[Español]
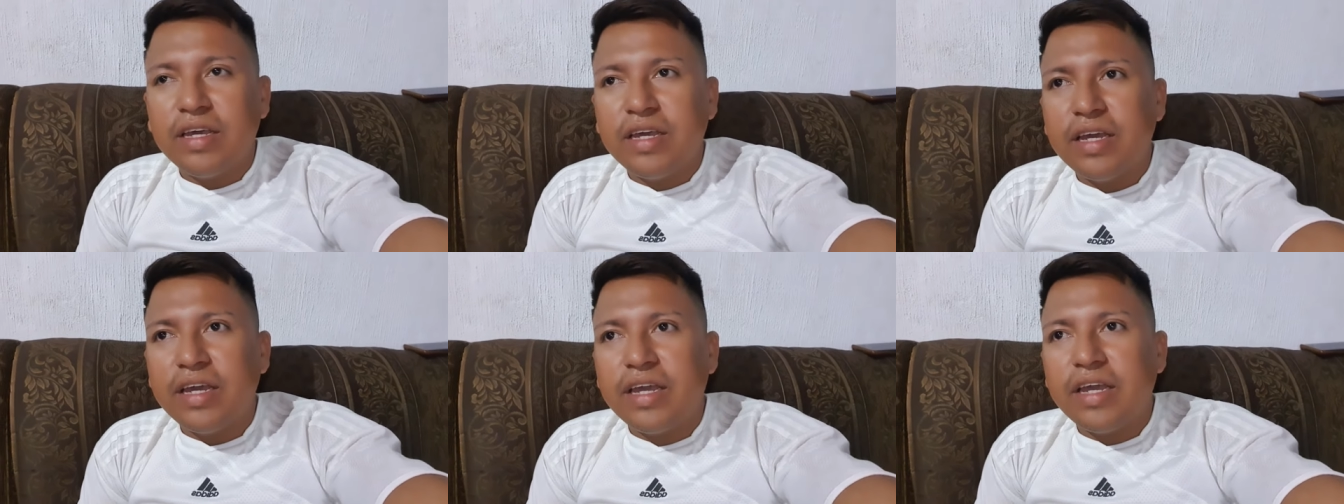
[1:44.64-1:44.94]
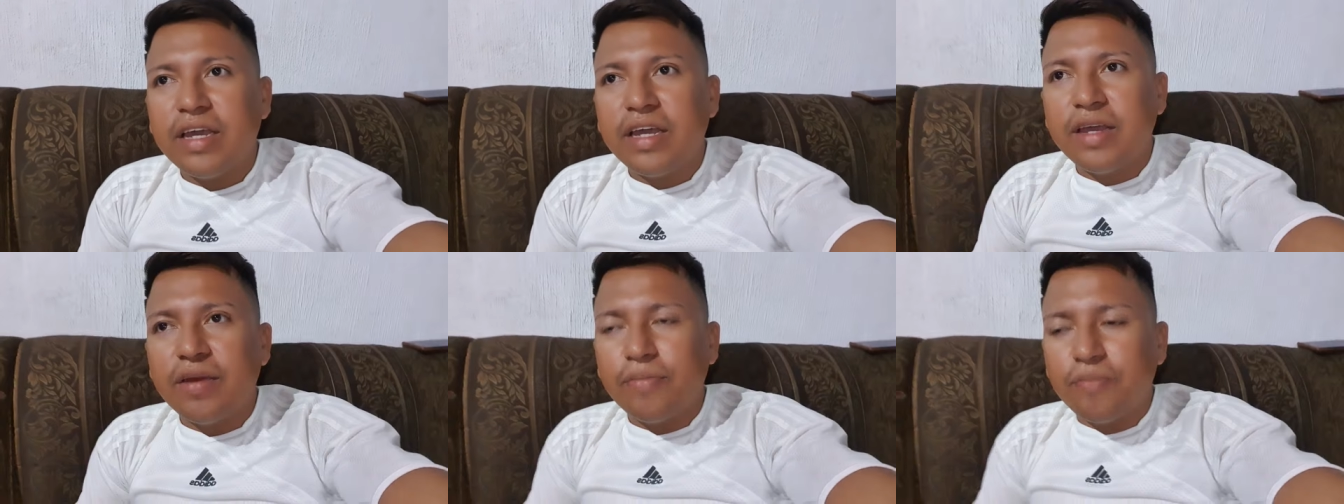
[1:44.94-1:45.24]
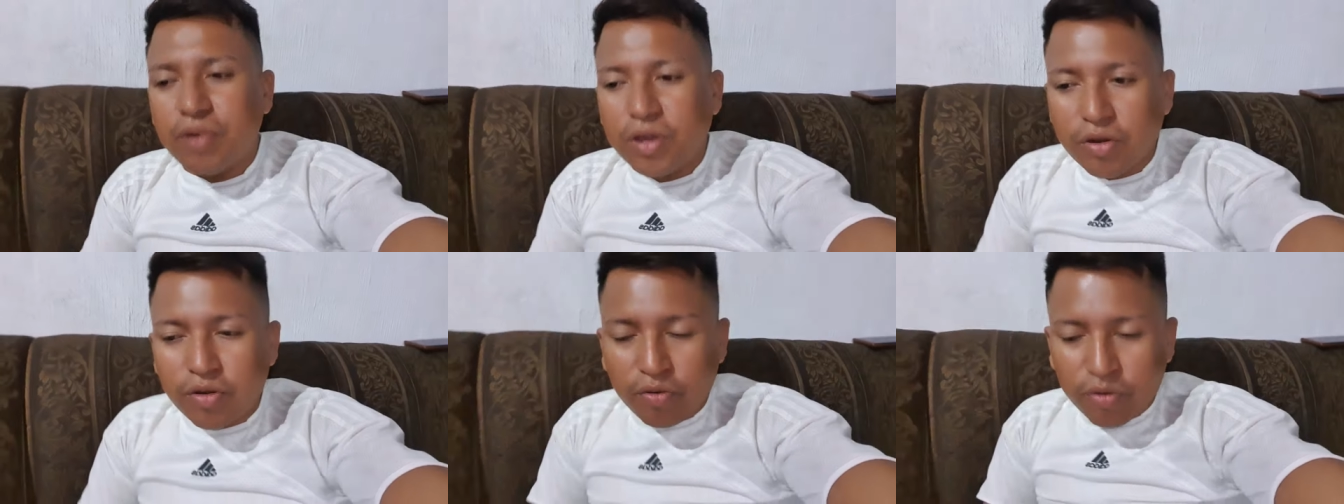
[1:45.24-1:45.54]
Eh,
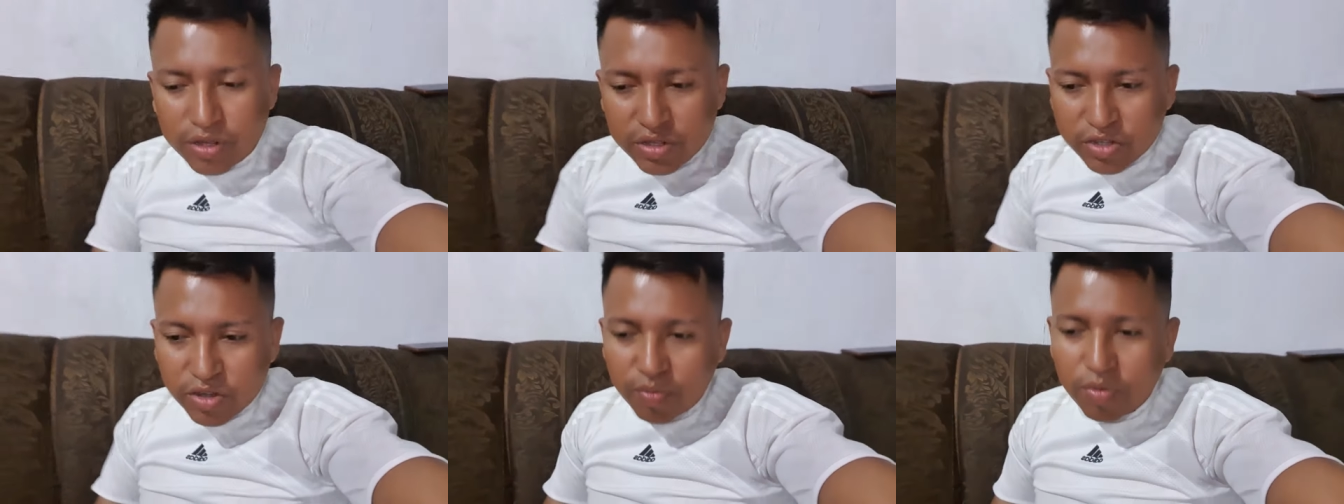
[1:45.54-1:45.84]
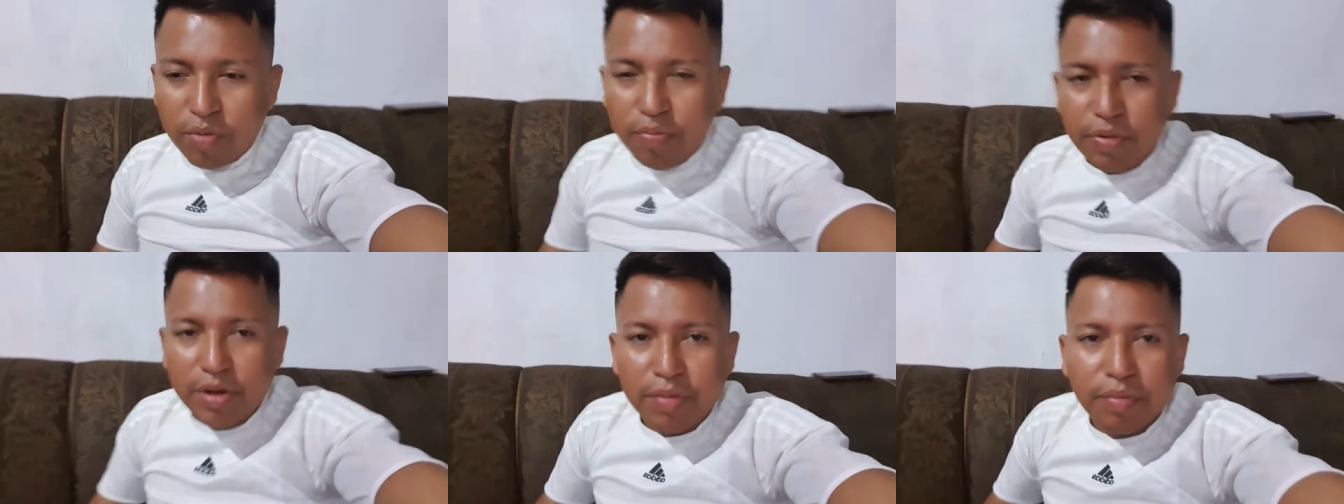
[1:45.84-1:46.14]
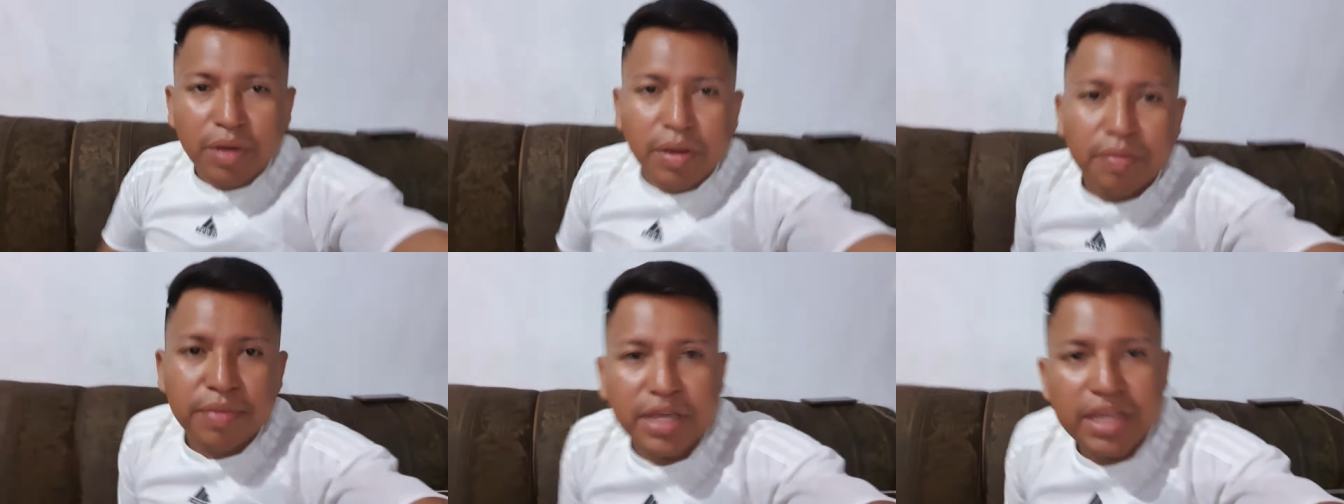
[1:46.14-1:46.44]
bueno, no es como
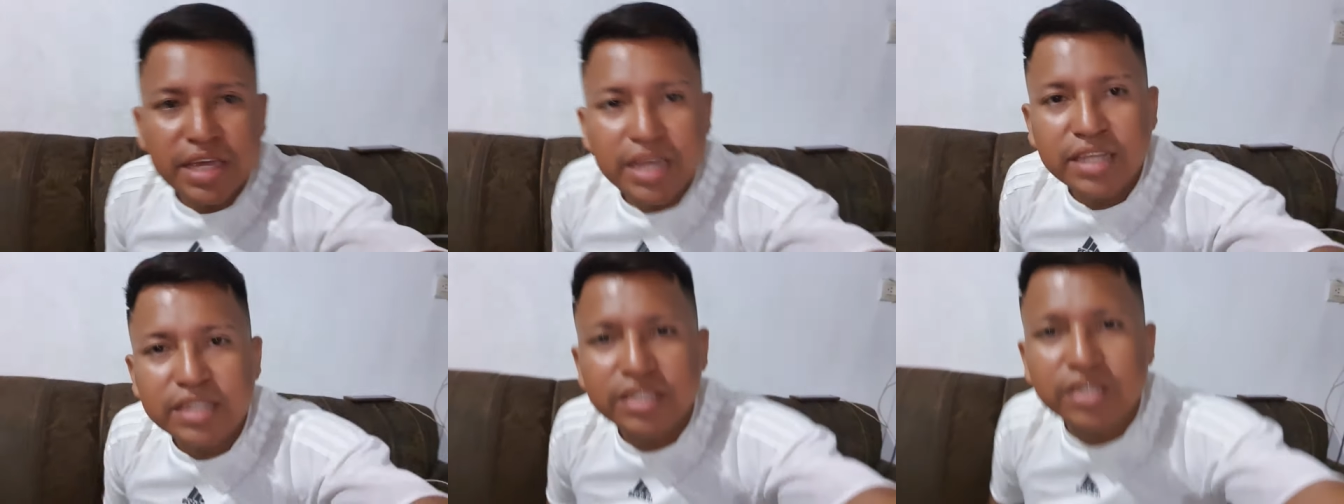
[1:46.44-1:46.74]
prima mía,